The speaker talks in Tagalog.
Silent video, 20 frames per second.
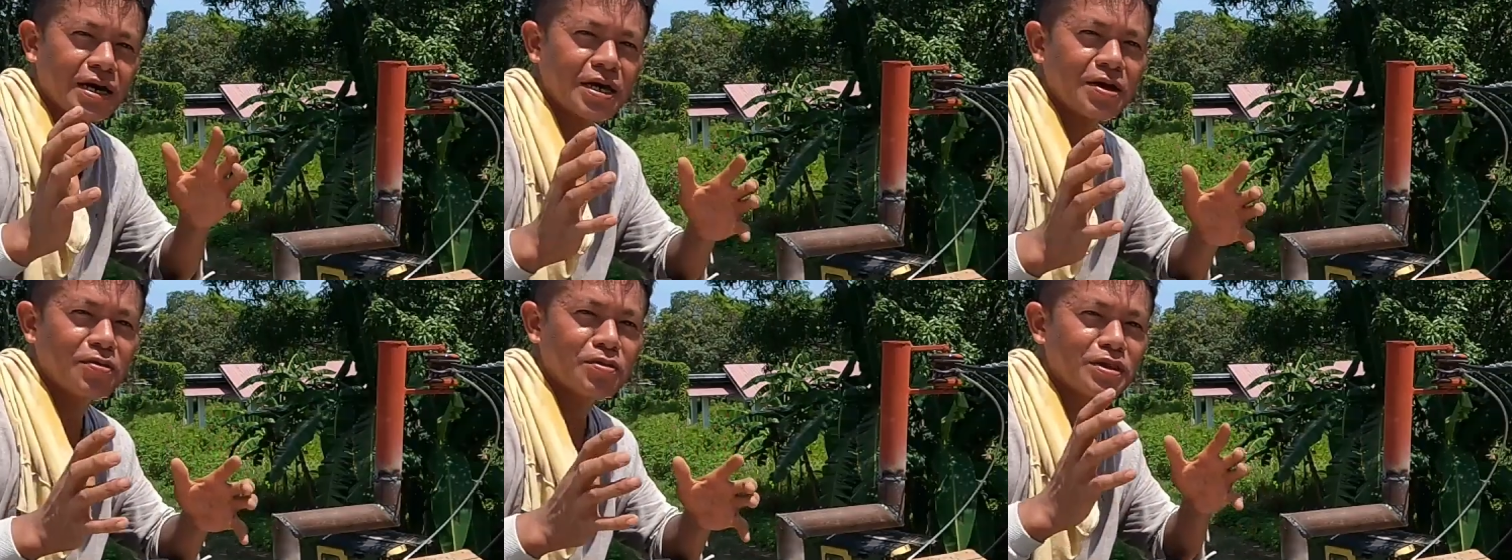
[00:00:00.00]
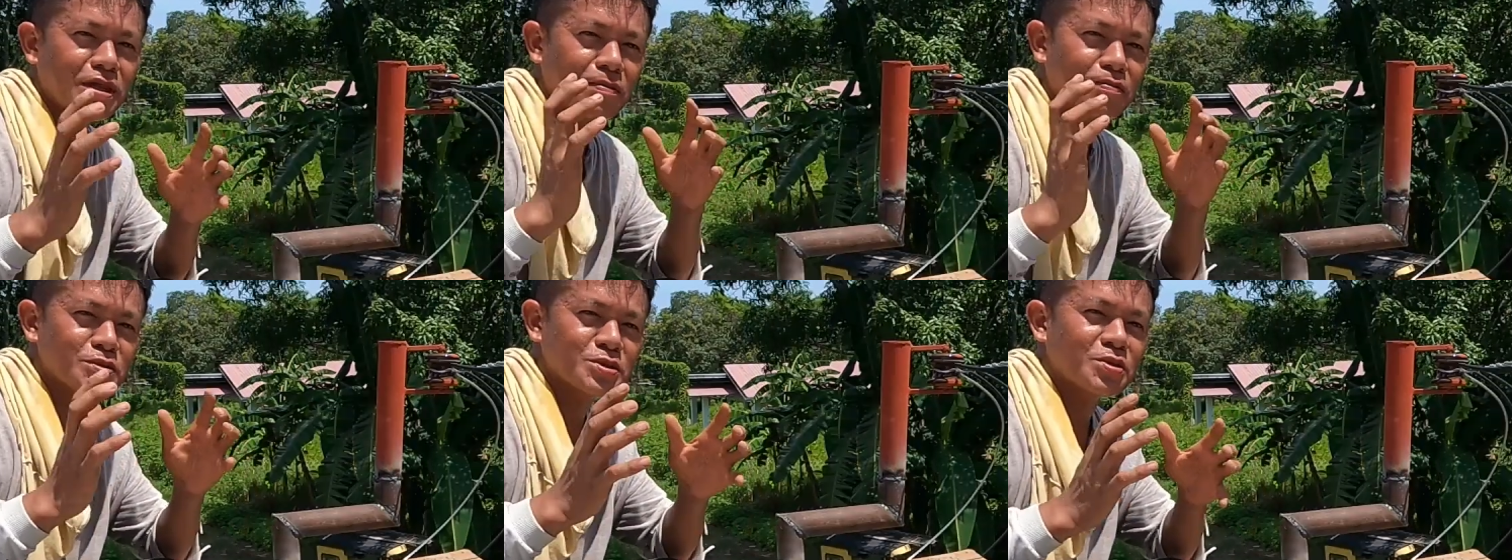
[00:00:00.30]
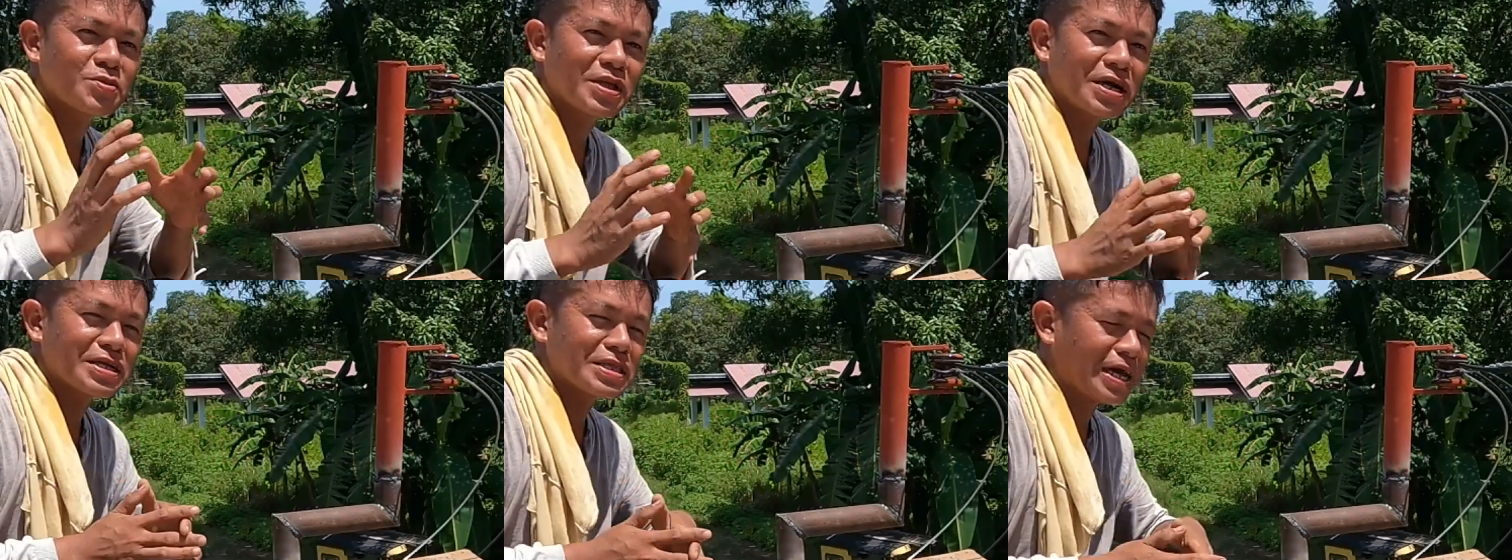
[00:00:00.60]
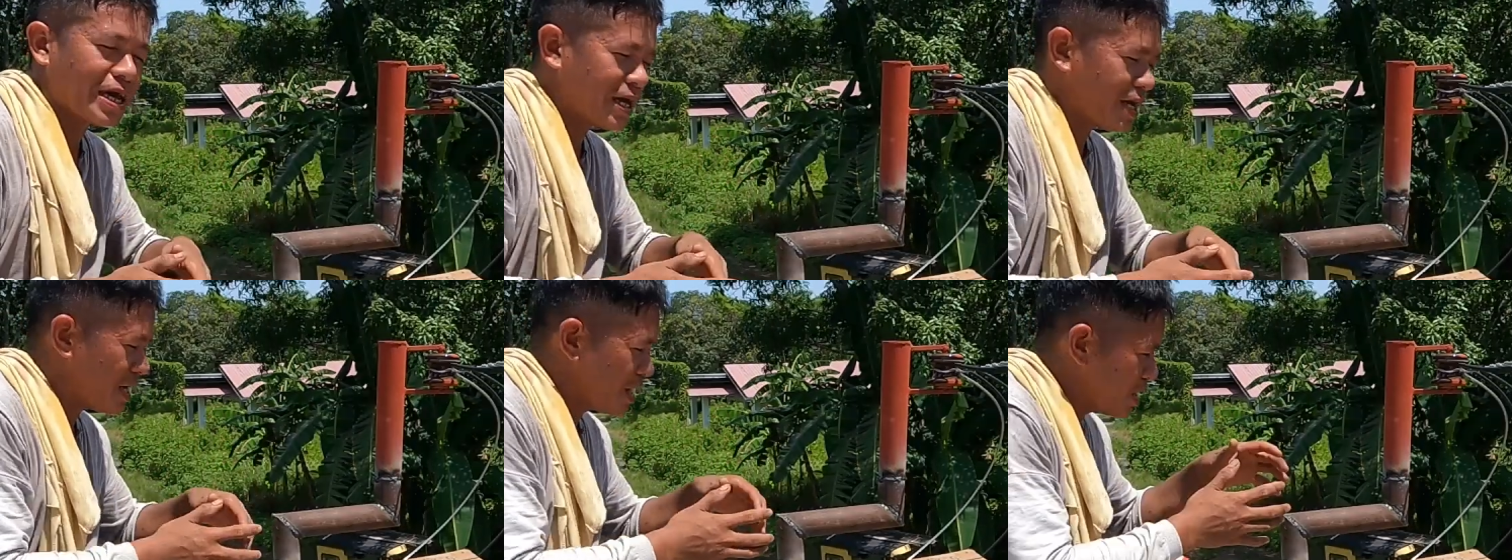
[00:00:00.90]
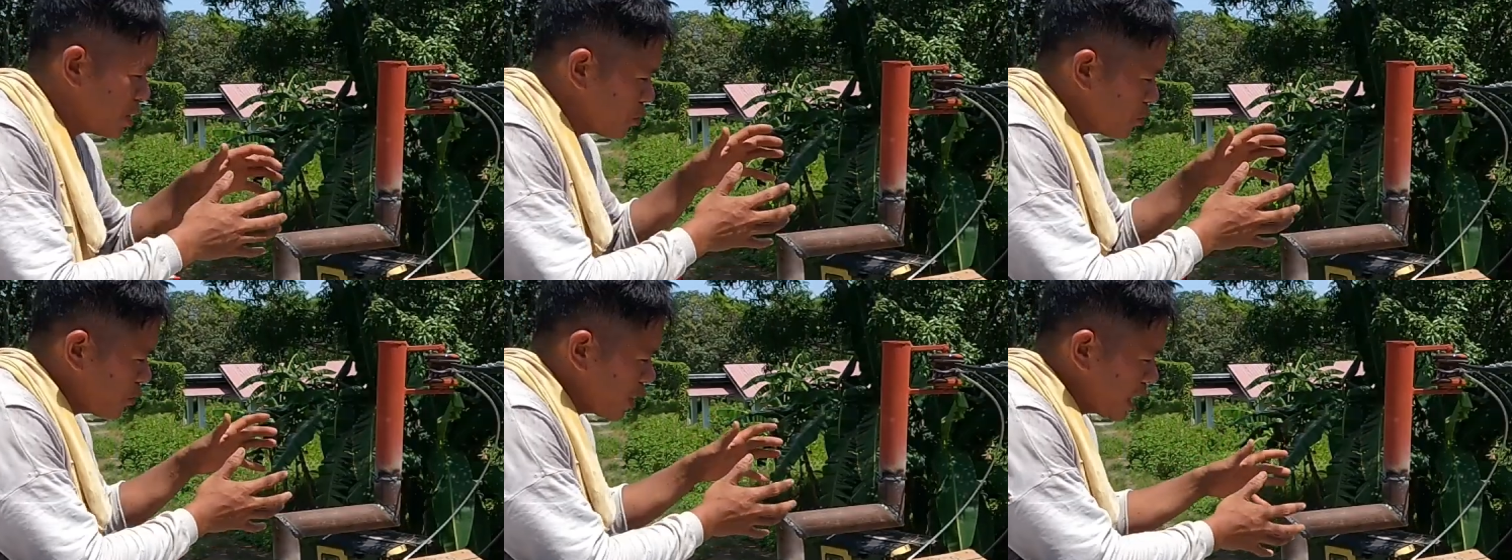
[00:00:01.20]
Ngayon, tapos ko nang
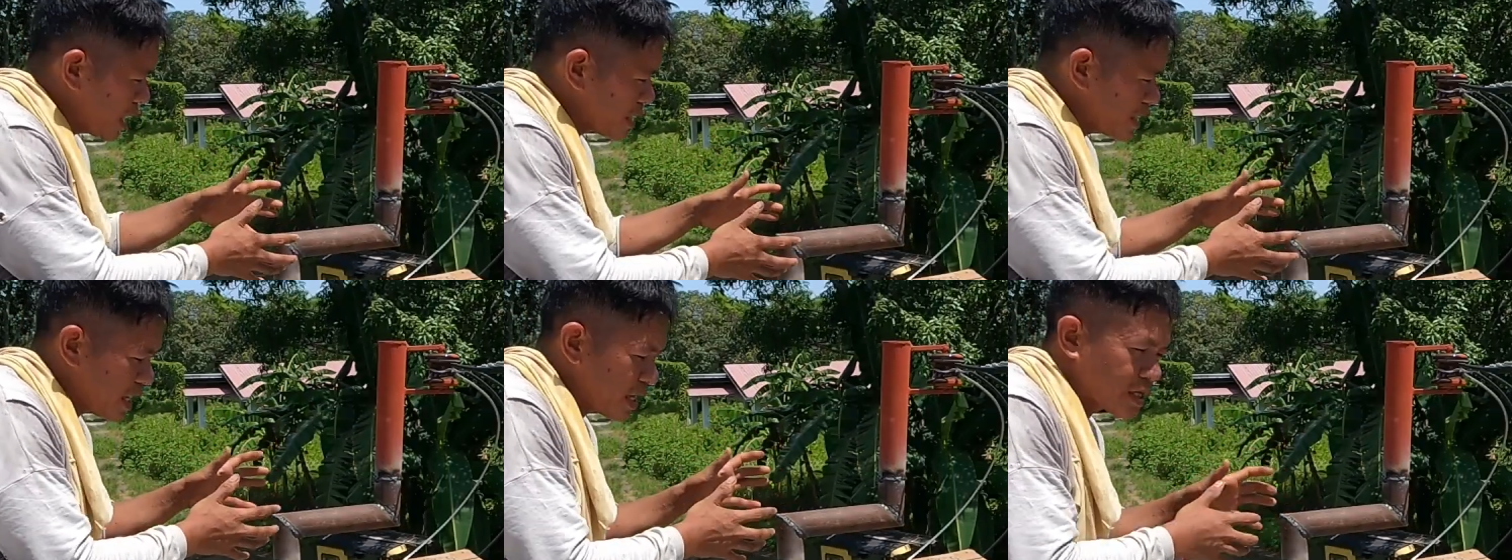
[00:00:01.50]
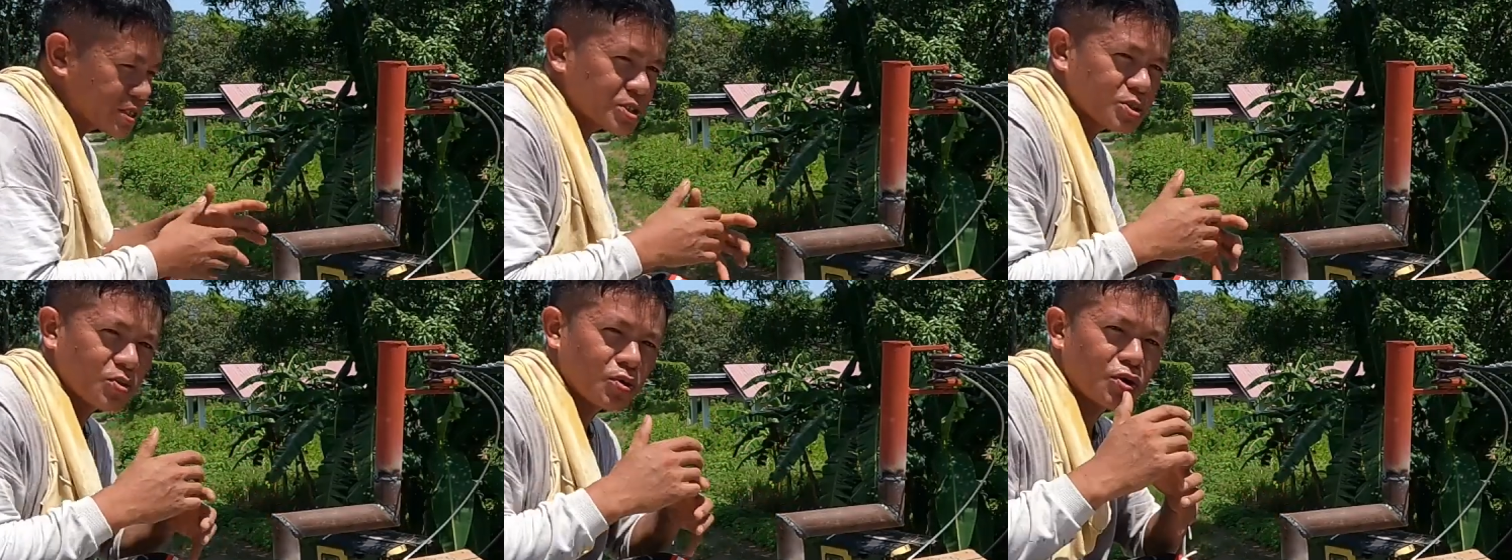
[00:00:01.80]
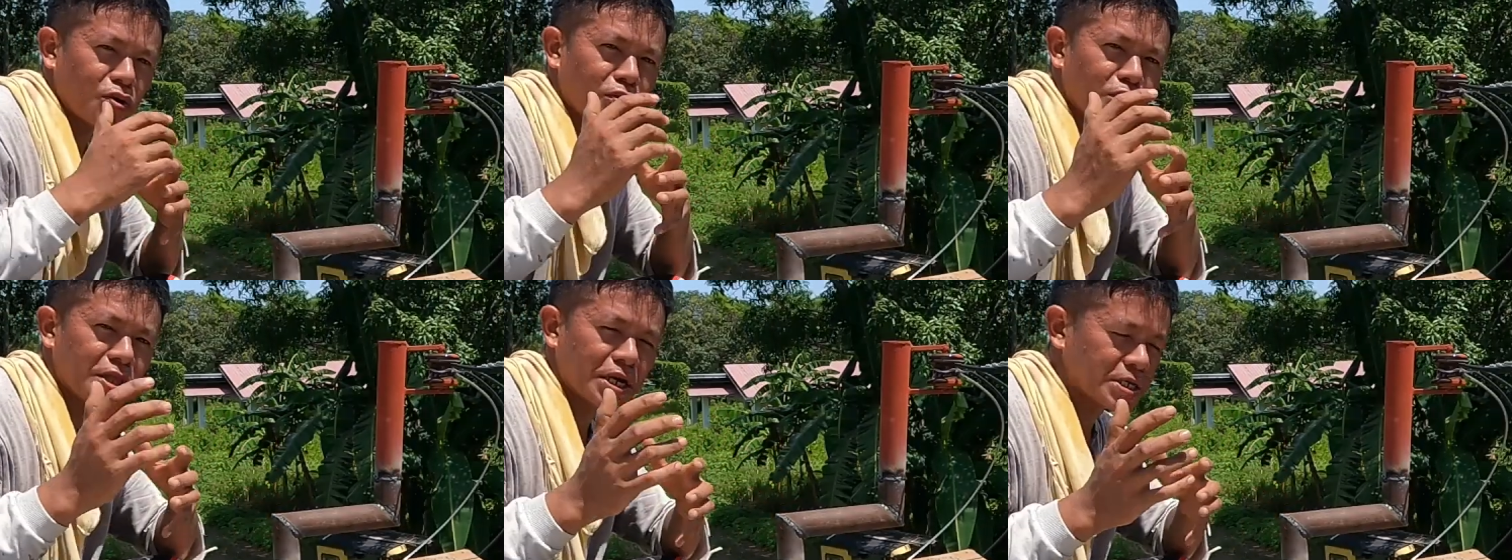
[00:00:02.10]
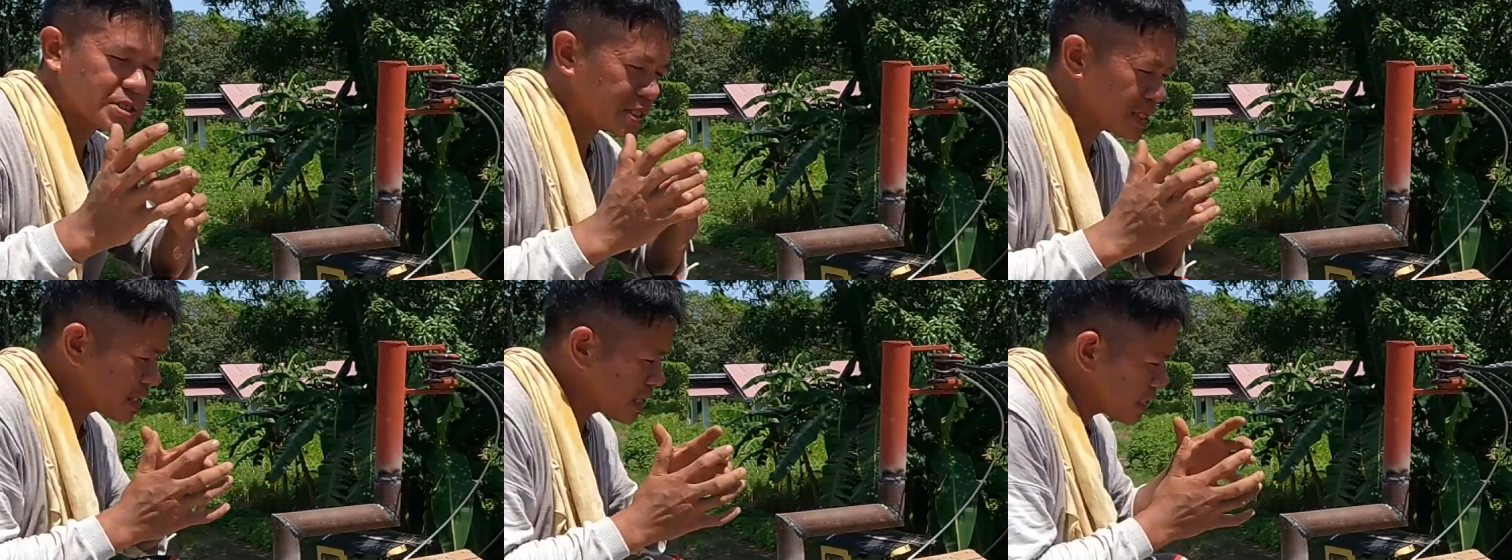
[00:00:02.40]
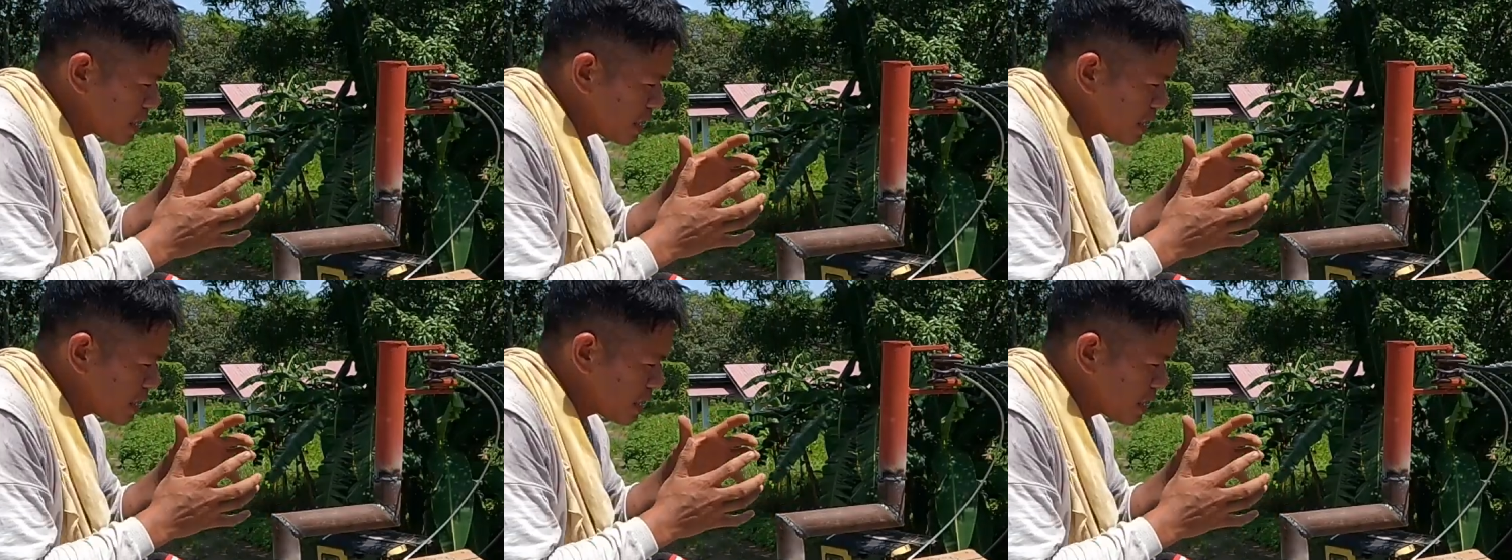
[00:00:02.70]
nai-welding. So, yung next na